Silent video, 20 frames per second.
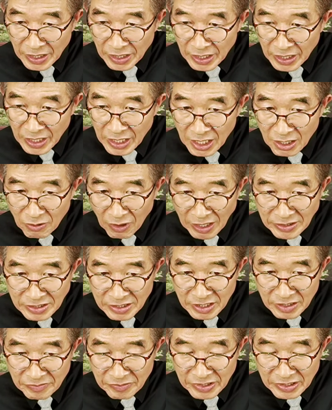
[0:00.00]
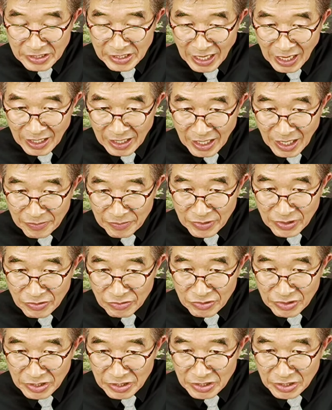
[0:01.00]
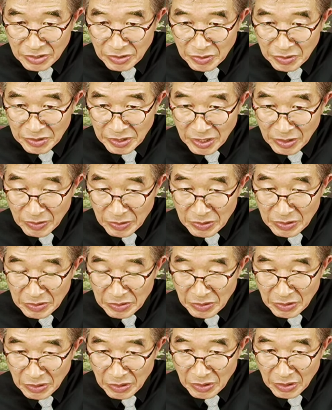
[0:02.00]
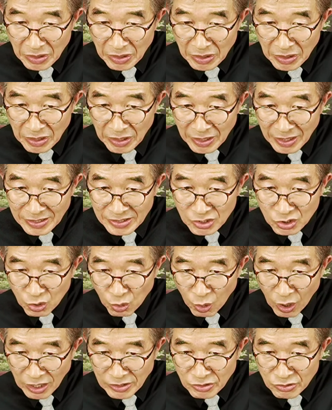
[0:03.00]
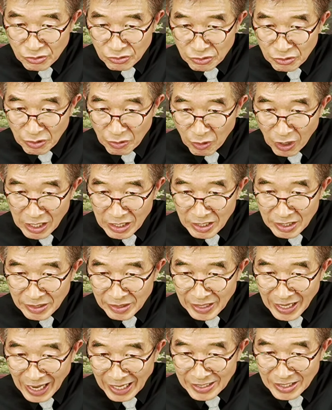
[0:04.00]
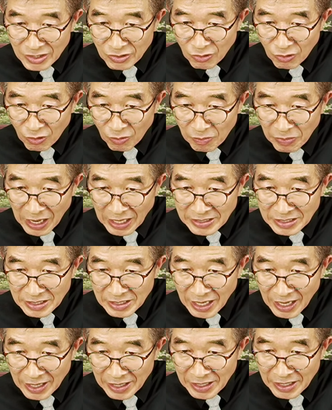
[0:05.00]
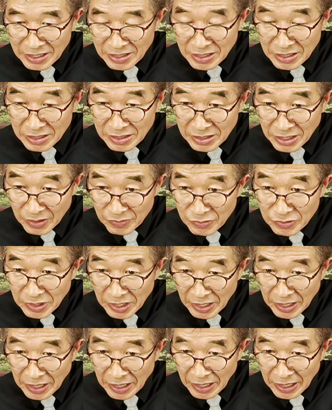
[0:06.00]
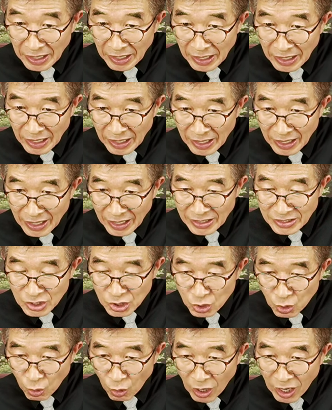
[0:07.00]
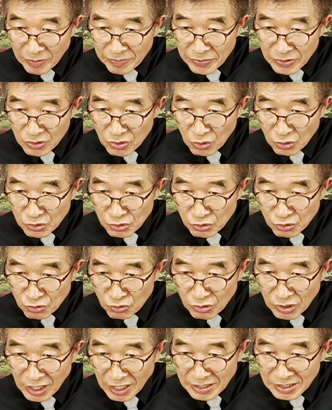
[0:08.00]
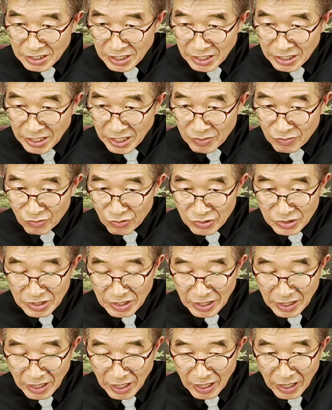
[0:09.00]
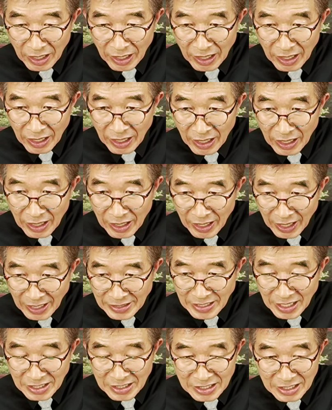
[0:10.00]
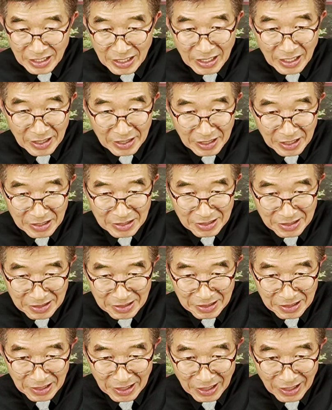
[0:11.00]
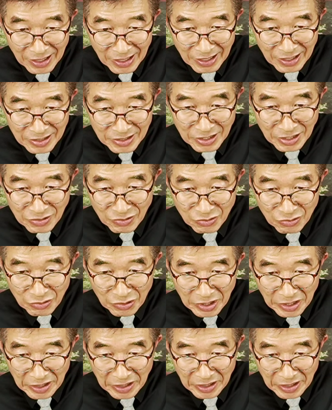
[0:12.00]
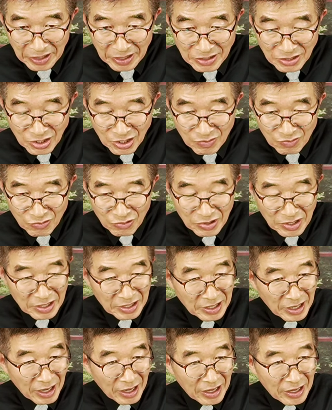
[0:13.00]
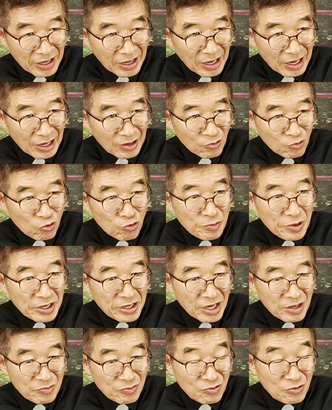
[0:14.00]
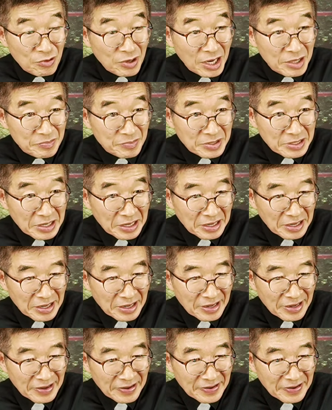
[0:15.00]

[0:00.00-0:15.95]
일관성 없는 삭감 기준이 적용되고 있고 소아수술 관련 난이도 반영 한계 등 때문에 소아비뇨 수가 체계 문제가 가장 심각해서 전국의 전문의가 투명에 불과합니다.